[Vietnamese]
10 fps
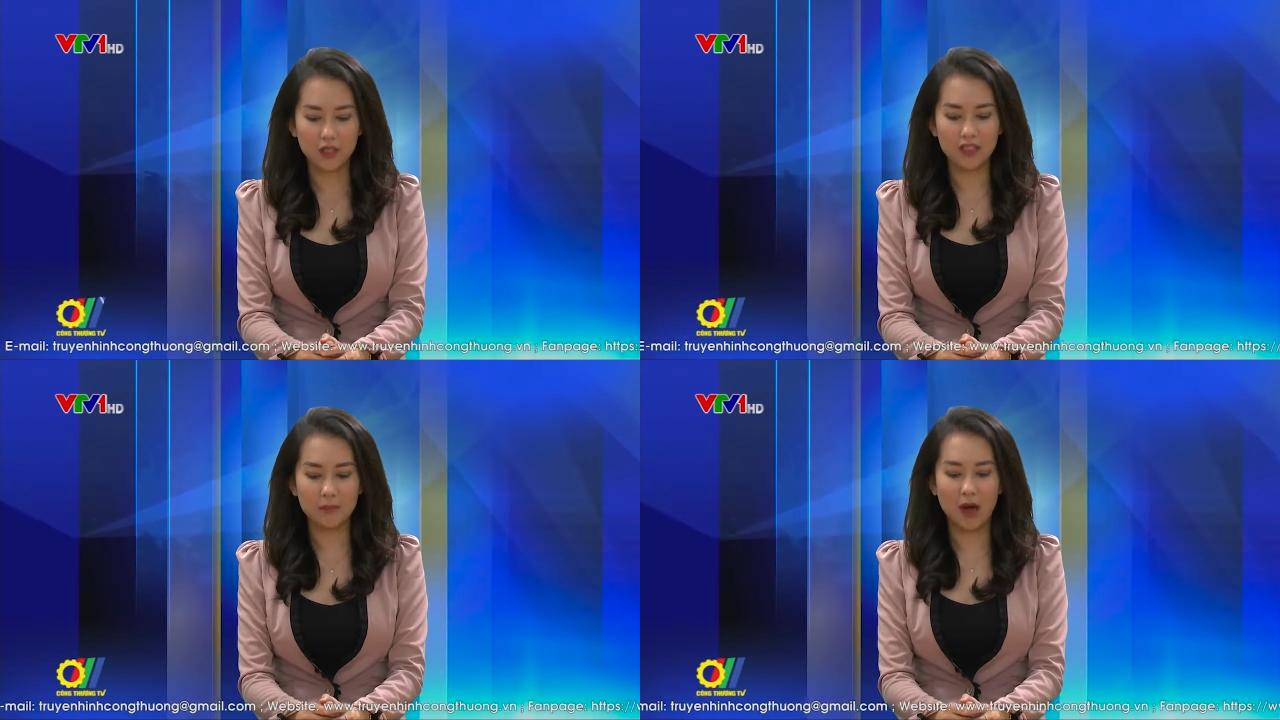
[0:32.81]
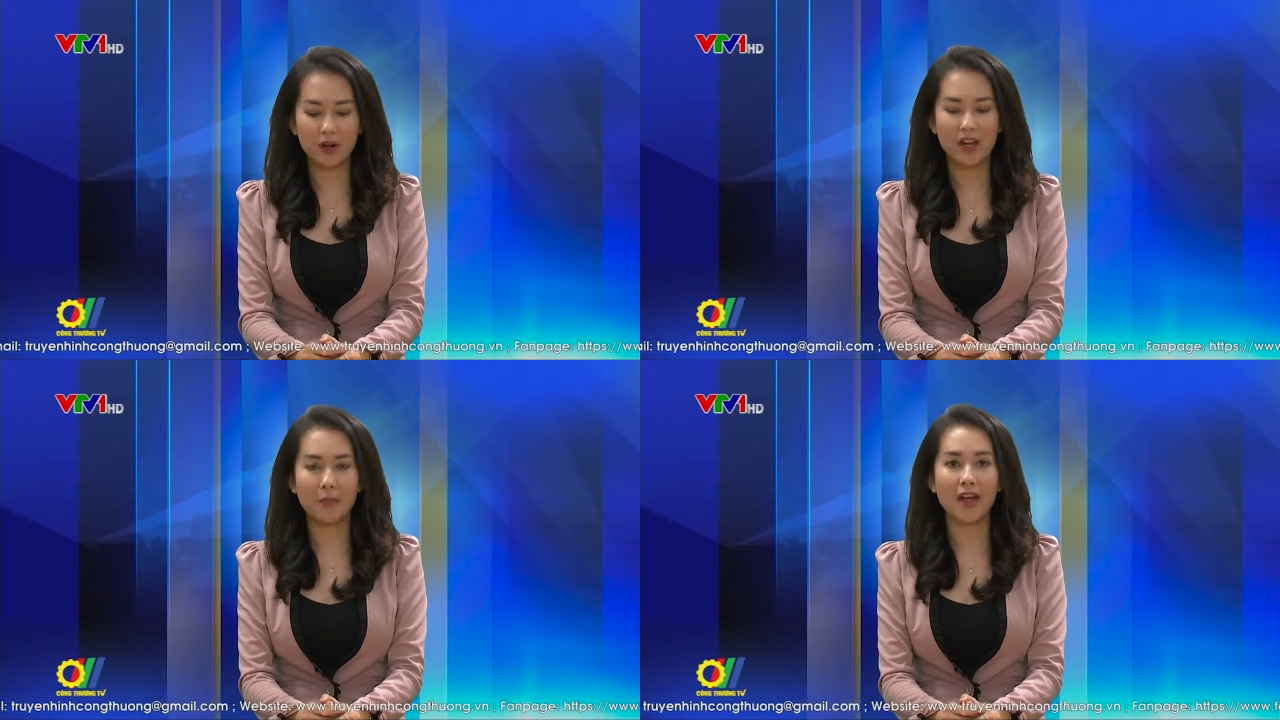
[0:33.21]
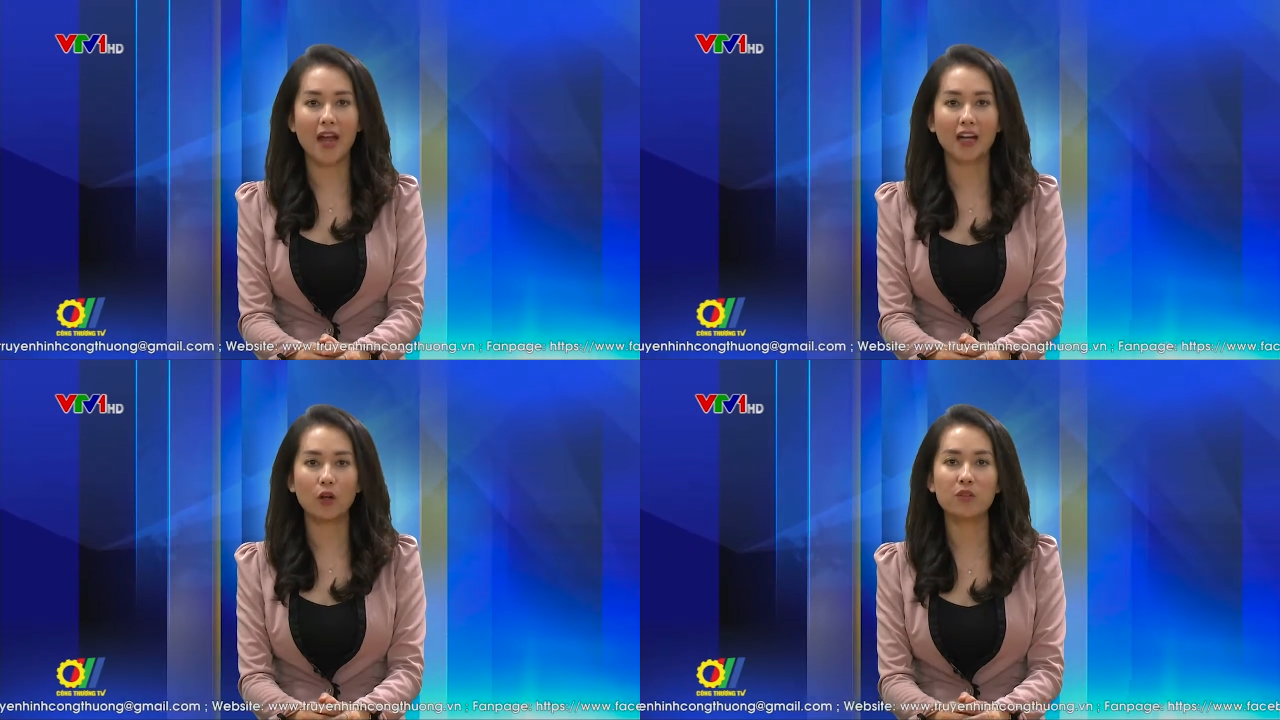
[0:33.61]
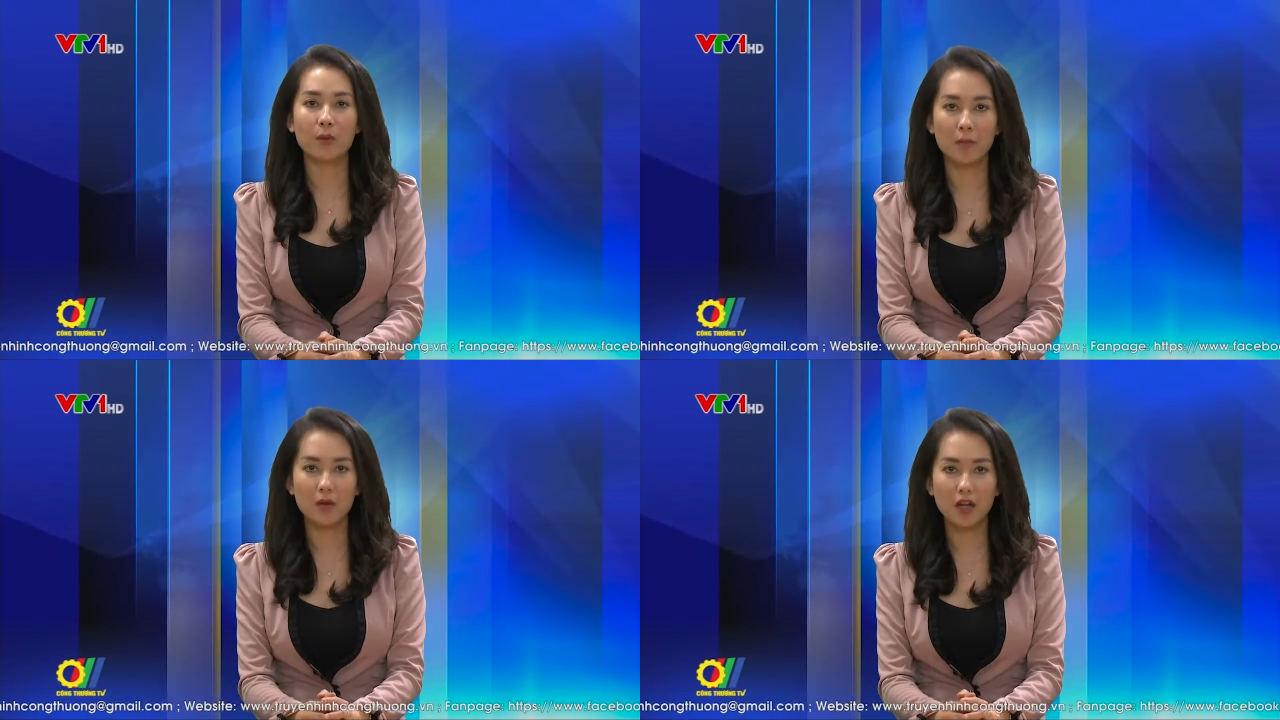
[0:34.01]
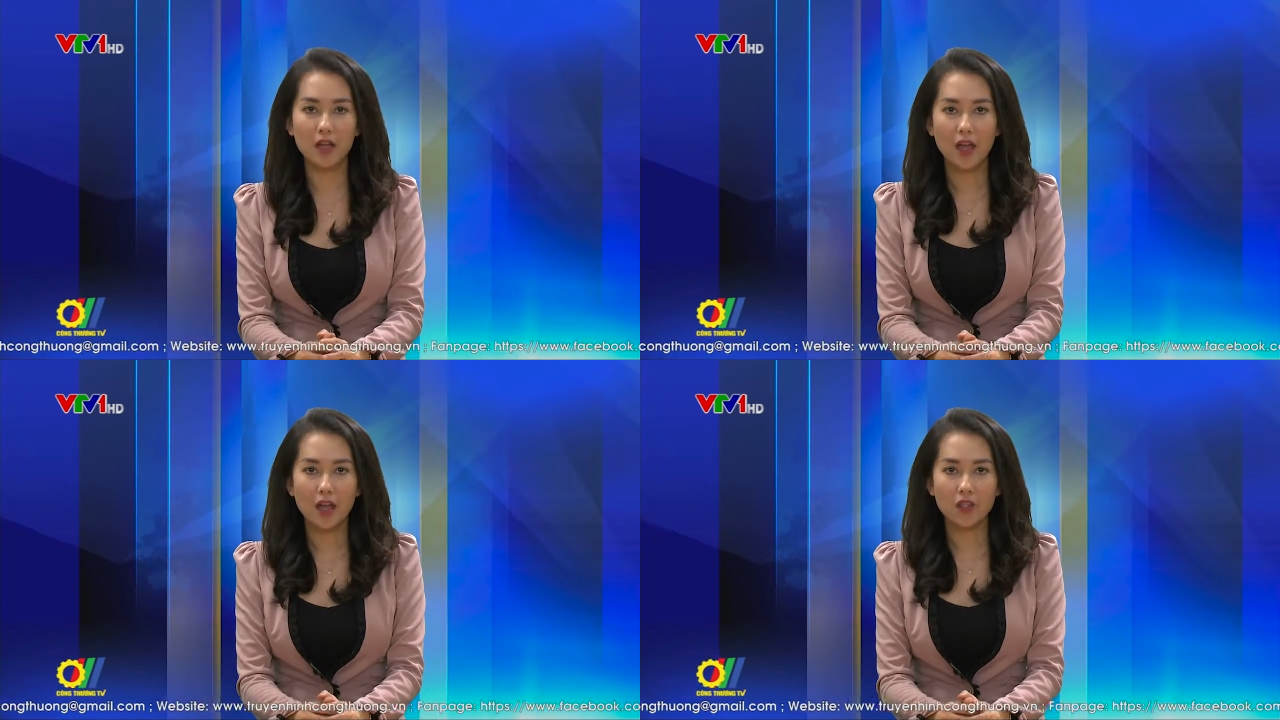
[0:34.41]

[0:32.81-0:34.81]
Dự báo đến năm 2020